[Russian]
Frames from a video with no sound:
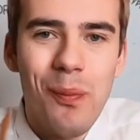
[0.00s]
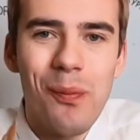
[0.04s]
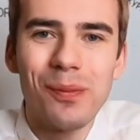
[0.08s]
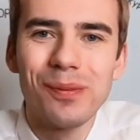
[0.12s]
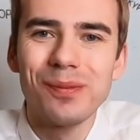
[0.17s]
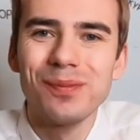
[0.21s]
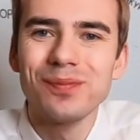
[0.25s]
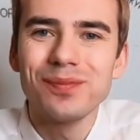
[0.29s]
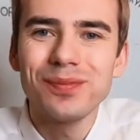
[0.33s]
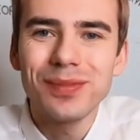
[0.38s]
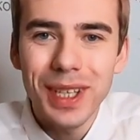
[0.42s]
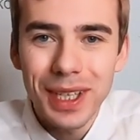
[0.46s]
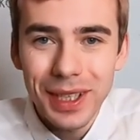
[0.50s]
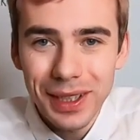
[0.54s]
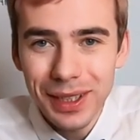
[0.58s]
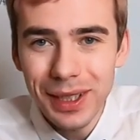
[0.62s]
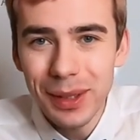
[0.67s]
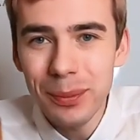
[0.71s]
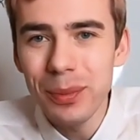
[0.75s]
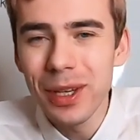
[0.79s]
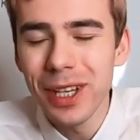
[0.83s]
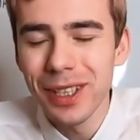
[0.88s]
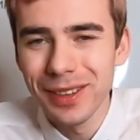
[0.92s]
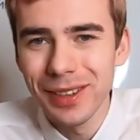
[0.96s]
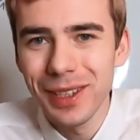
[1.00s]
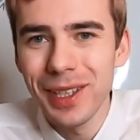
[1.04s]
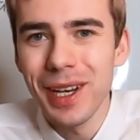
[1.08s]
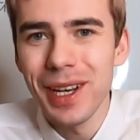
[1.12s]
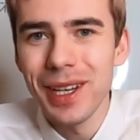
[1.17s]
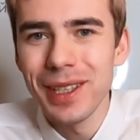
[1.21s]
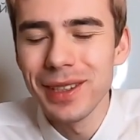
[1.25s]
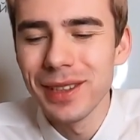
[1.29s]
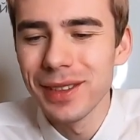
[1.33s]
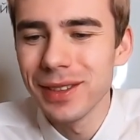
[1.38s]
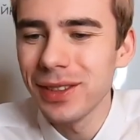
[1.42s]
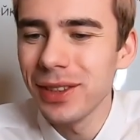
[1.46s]
Хм, ребят,
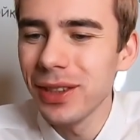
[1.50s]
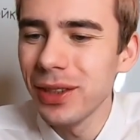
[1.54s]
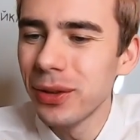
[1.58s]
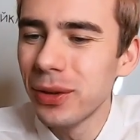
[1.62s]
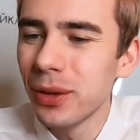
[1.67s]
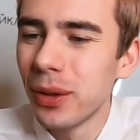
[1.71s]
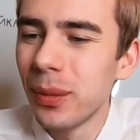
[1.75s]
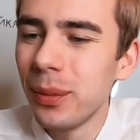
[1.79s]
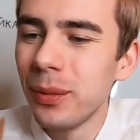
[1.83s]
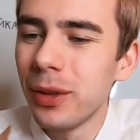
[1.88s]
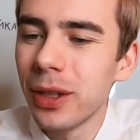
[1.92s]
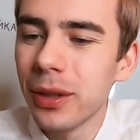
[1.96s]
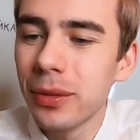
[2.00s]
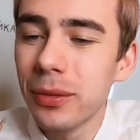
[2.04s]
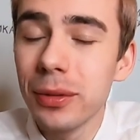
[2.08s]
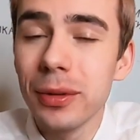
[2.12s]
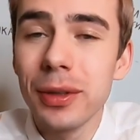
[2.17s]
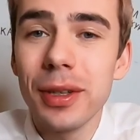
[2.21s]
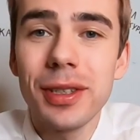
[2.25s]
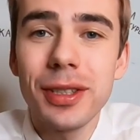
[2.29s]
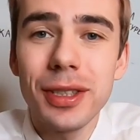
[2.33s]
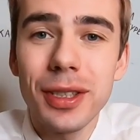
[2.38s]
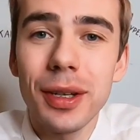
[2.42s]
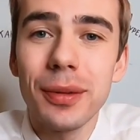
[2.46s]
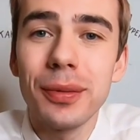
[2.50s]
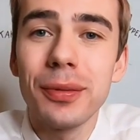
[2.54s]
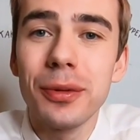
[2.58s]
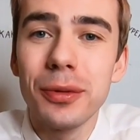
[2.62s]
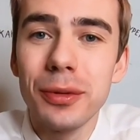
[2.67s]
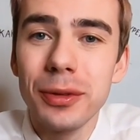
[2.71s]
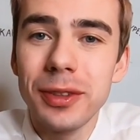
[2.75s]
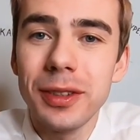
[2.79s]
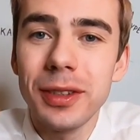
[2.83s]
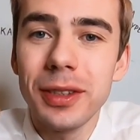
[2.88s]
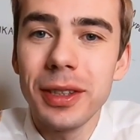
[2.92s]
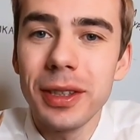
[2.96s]
реально съедобно. Курочка
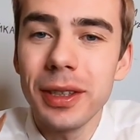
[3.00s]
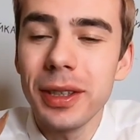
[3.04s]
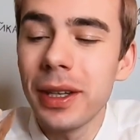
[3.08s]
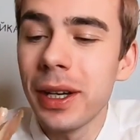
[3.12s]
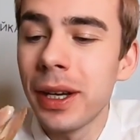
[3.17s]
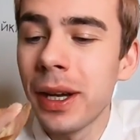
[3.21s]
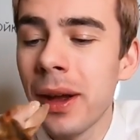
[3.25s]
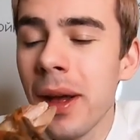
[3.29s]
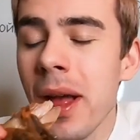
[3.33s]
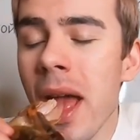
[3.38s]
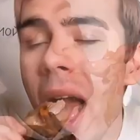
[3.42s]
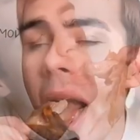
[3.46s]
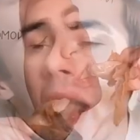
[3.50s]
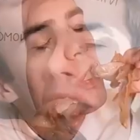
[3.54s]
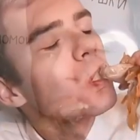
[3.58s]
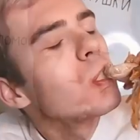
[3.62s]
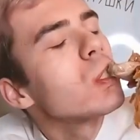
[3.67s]
вкусненькая.